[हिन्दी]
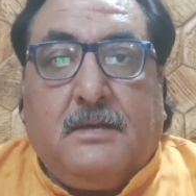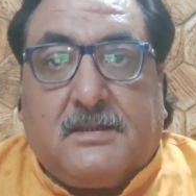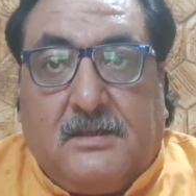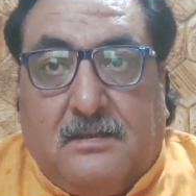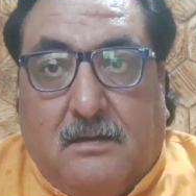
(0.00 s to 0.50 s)

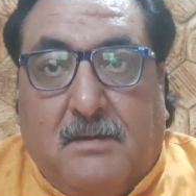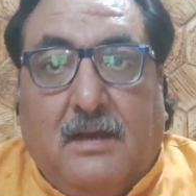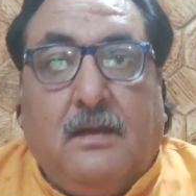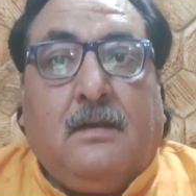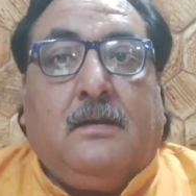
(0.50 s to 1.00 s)
में
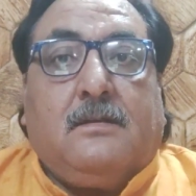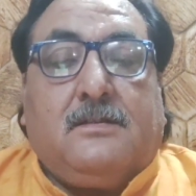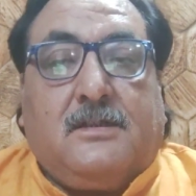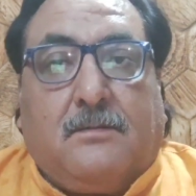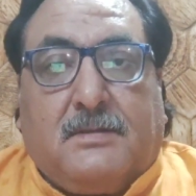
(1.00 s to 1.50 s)
चंद्रमा
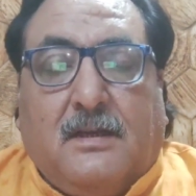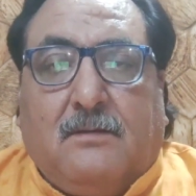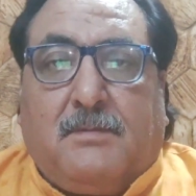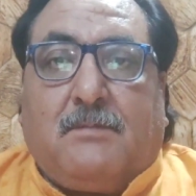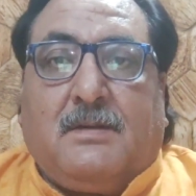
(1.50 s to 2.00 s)
जब
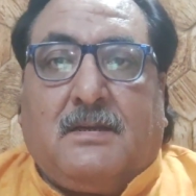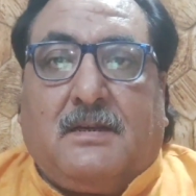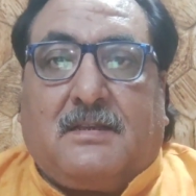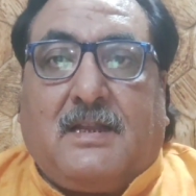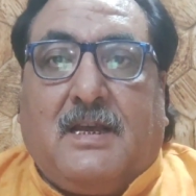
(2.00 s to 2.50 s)
तक भ्रमण
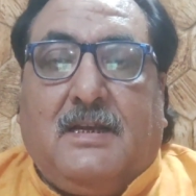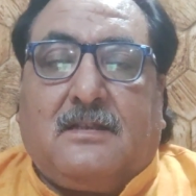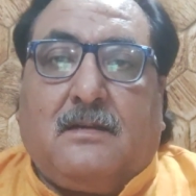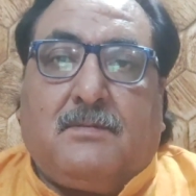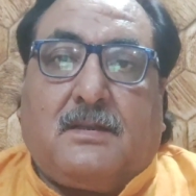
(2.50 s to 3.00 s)
करता है
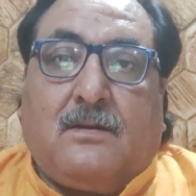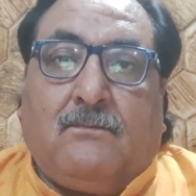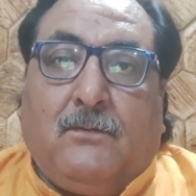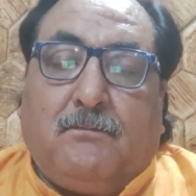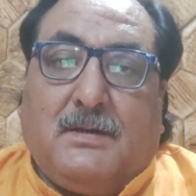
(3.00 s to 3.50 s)
तब तक
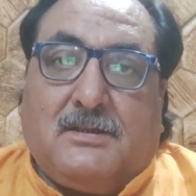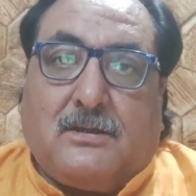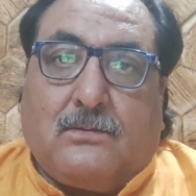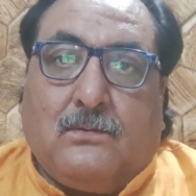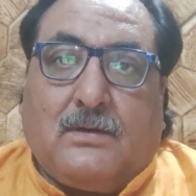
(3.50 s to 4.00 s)
वो
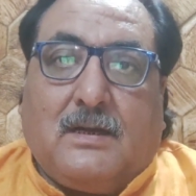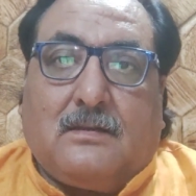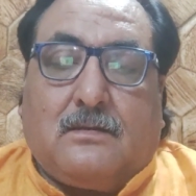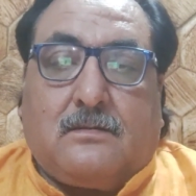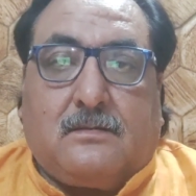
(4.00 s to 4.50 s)
पंचकों का
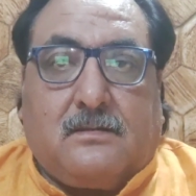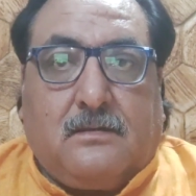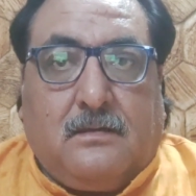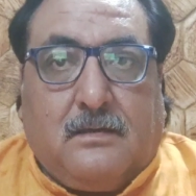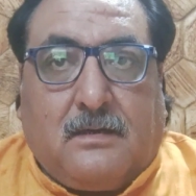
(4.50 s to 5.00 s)

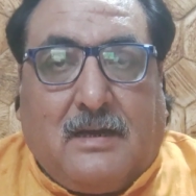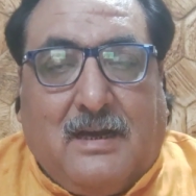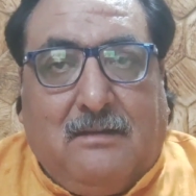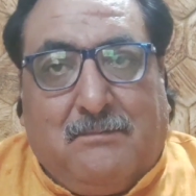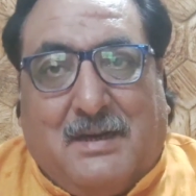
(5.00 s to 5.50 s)

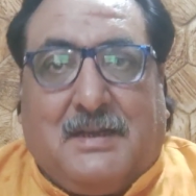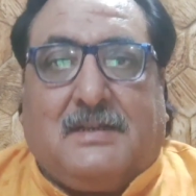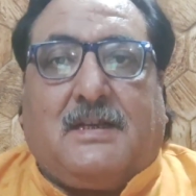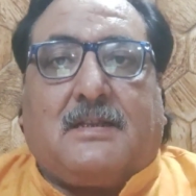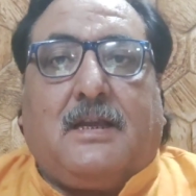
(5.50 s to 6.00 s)
काल
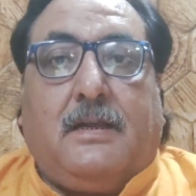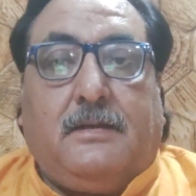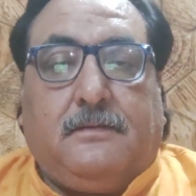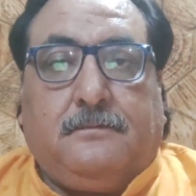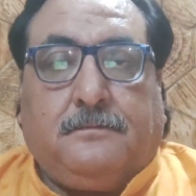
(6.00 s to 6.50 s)
माना जाता
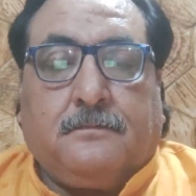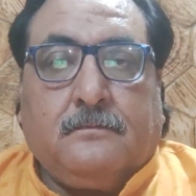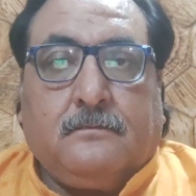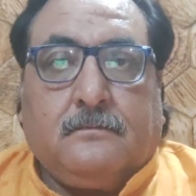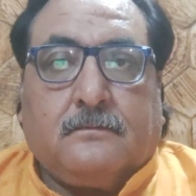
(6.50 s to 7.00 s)
है
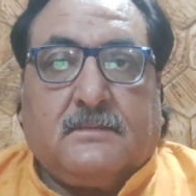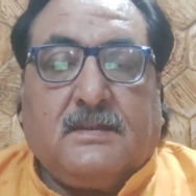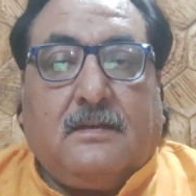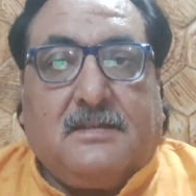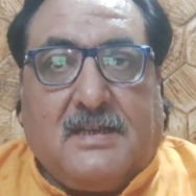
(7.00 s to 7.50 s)

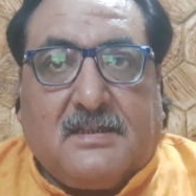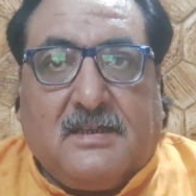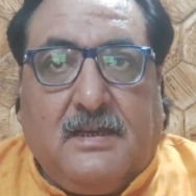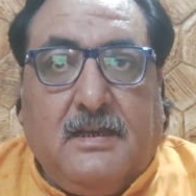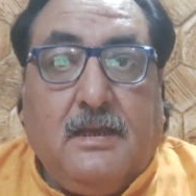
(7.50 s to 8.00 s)

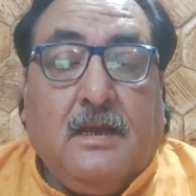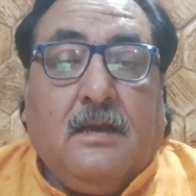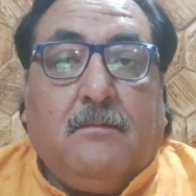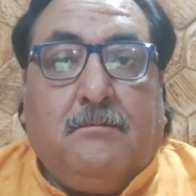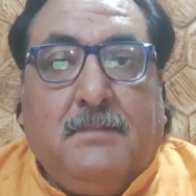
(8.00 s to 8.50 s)
जैसे ही
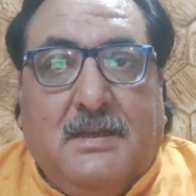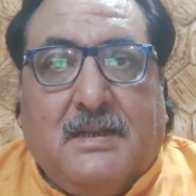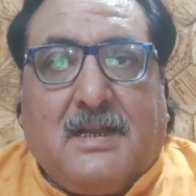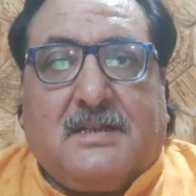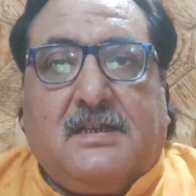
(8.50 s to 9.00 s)

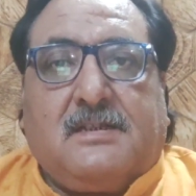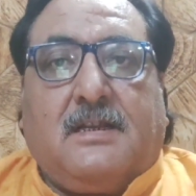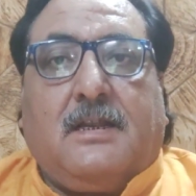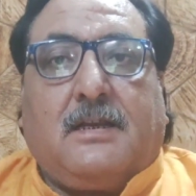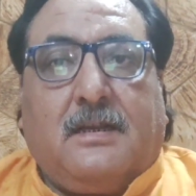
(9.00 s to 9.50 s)
मीन राशि
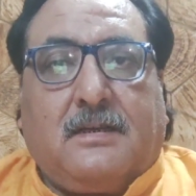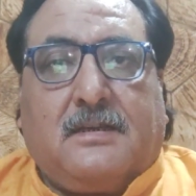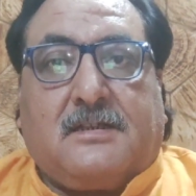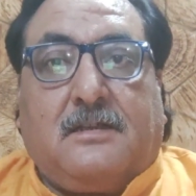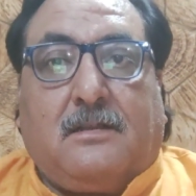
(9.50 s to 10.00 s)
से
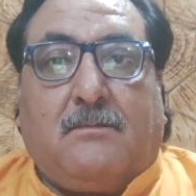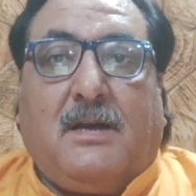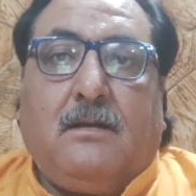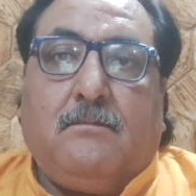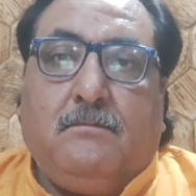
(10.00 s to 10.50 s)
निकलकर
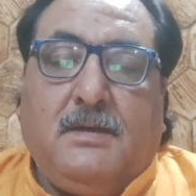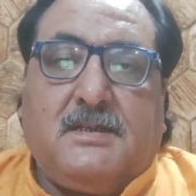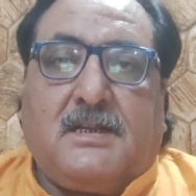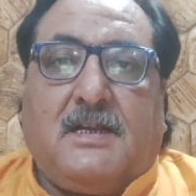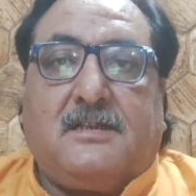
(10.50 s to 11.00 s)
चंद्रमा
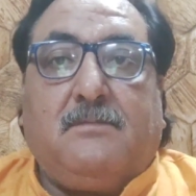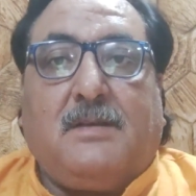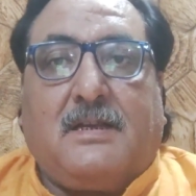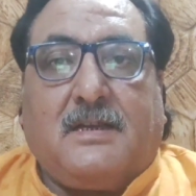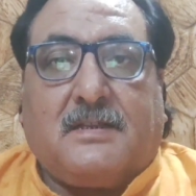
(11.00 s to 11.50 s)
मेष राशि
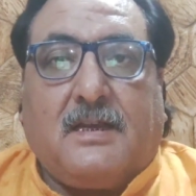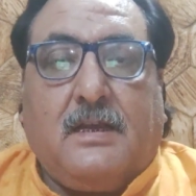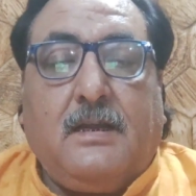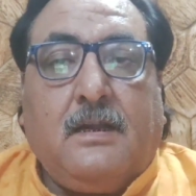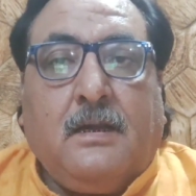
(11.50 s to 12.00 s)
में आ जाता
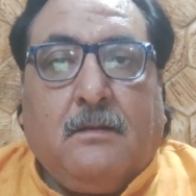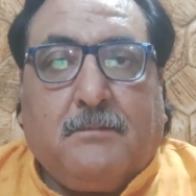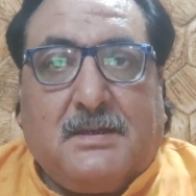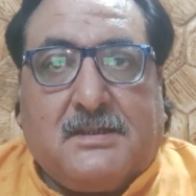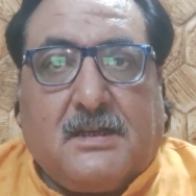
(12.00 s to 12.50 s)
है
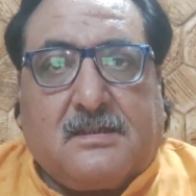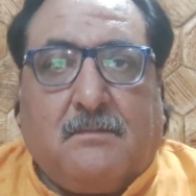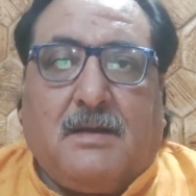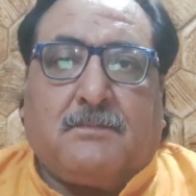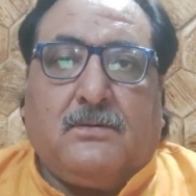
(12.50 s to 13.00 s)
पंचक
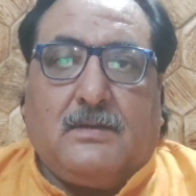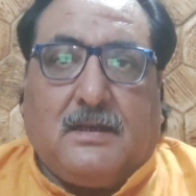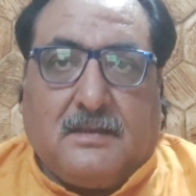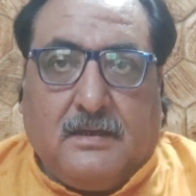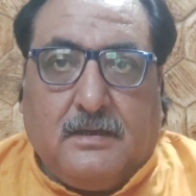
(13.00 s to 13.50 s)
समाप्त हो
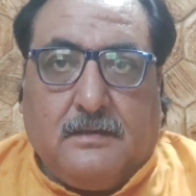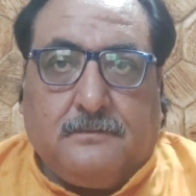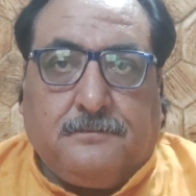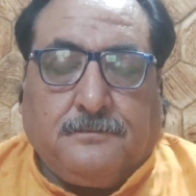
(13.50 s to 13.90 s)
जाते हैं